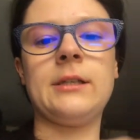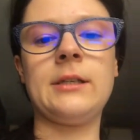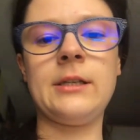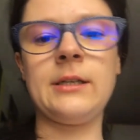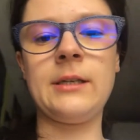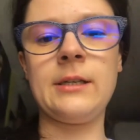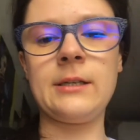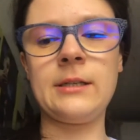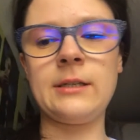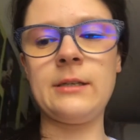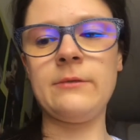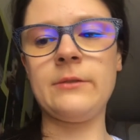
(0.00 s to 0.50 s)

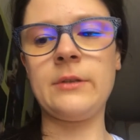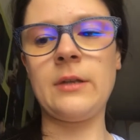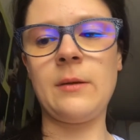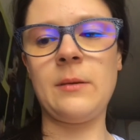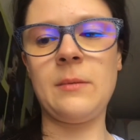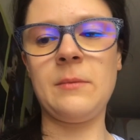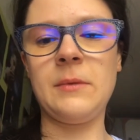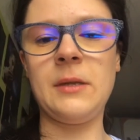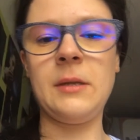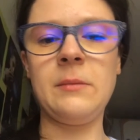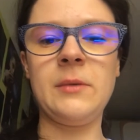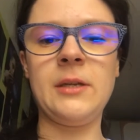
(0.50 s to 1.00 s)
Et si vous
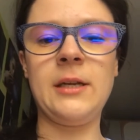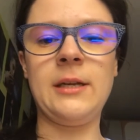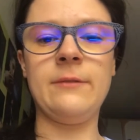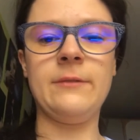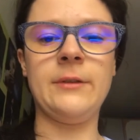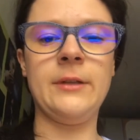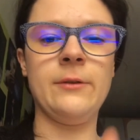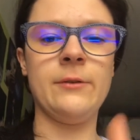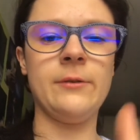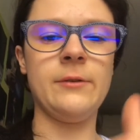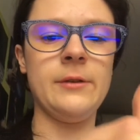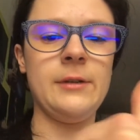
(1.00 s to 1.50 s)
avez aimé la
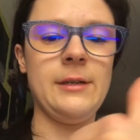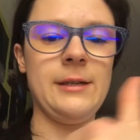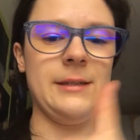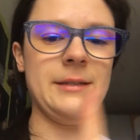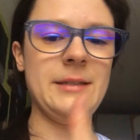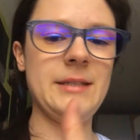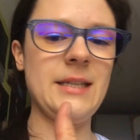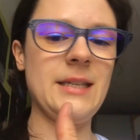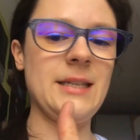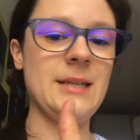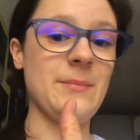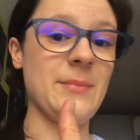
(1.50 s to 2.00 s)
vidéo,
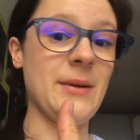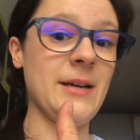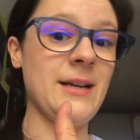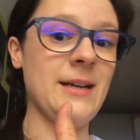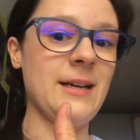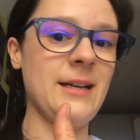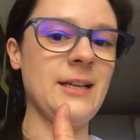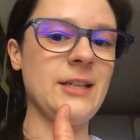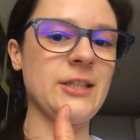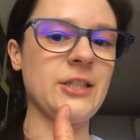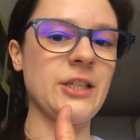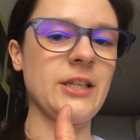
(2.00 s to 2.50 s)
n'hésitez pas
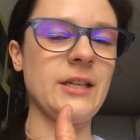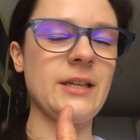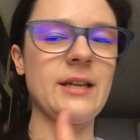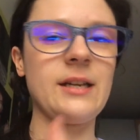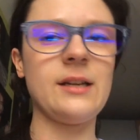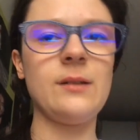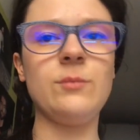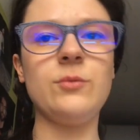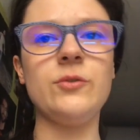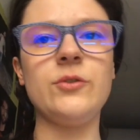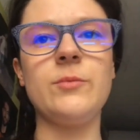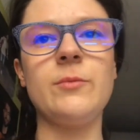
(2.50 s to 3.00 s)
à lâcher
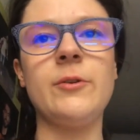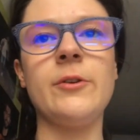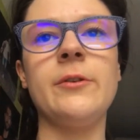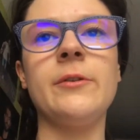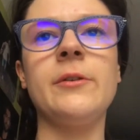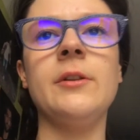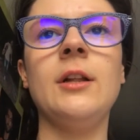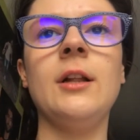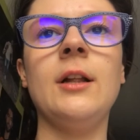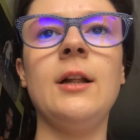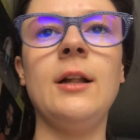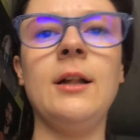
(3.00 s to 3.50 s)
un pouce bleu.
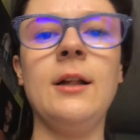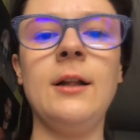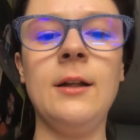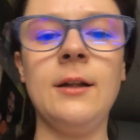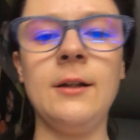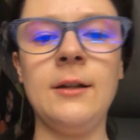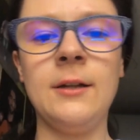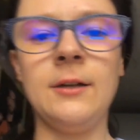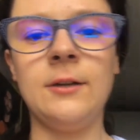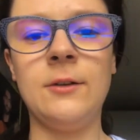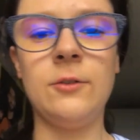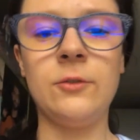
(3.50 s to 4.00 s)

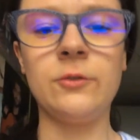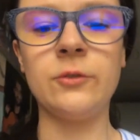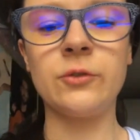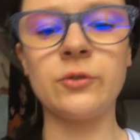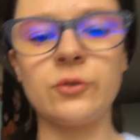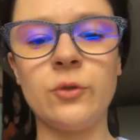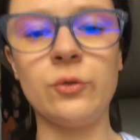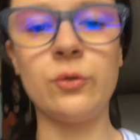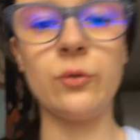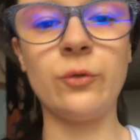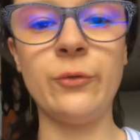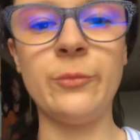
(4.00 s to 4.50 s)
On
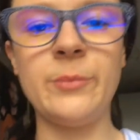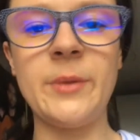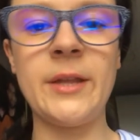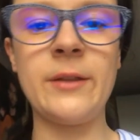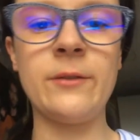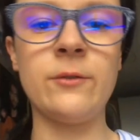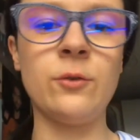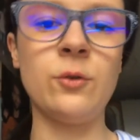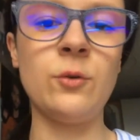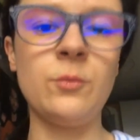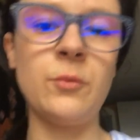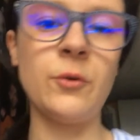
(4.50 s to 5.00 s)
se retrouve
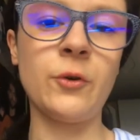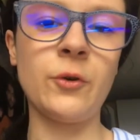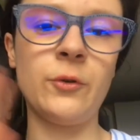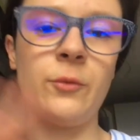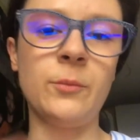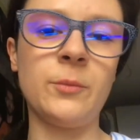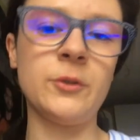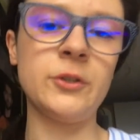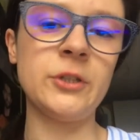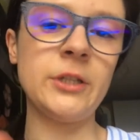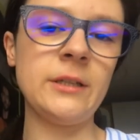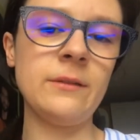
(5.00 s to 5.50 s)
bientôt pour
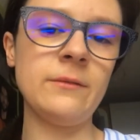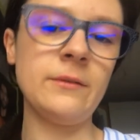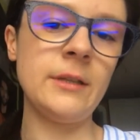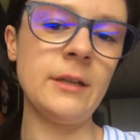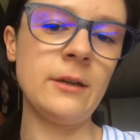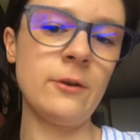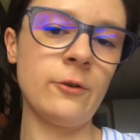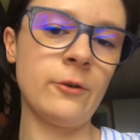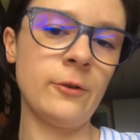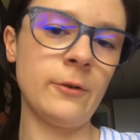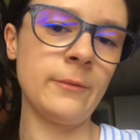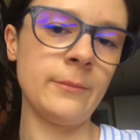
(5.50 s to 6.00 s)
une prochaine
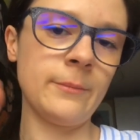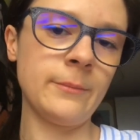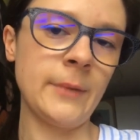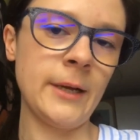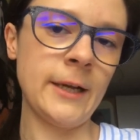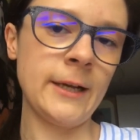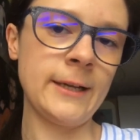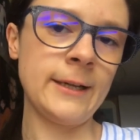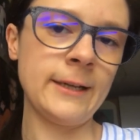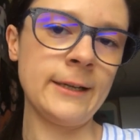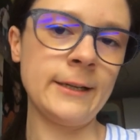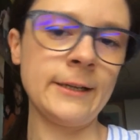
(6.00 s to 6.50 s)
vidéo.
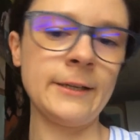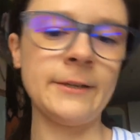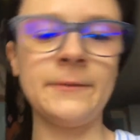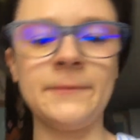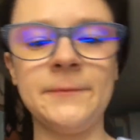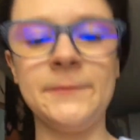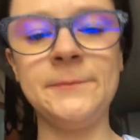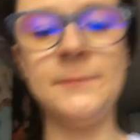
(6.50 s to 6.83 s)
Bye